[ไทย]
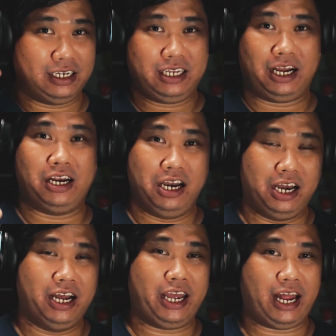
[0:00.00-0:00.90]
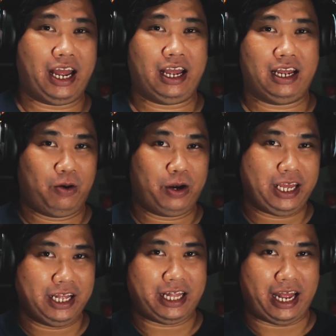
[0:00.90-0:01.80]
อย่างอื่นเลยนะฮะเราได้
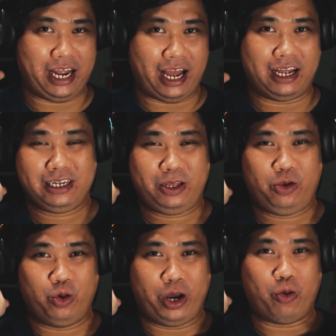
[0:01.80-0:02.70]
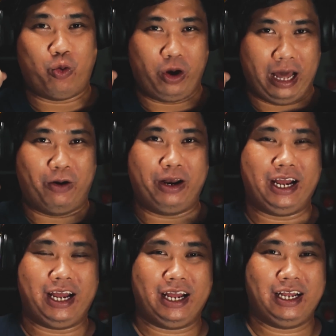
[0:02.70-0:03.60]
ยินแต่เนี่ยที่อยู่ในหูเรานะ
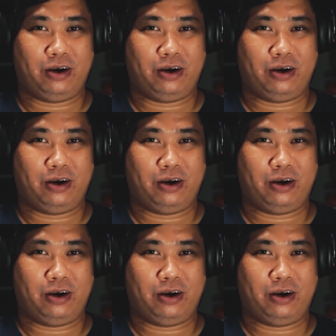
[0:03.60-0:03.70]
ฮะ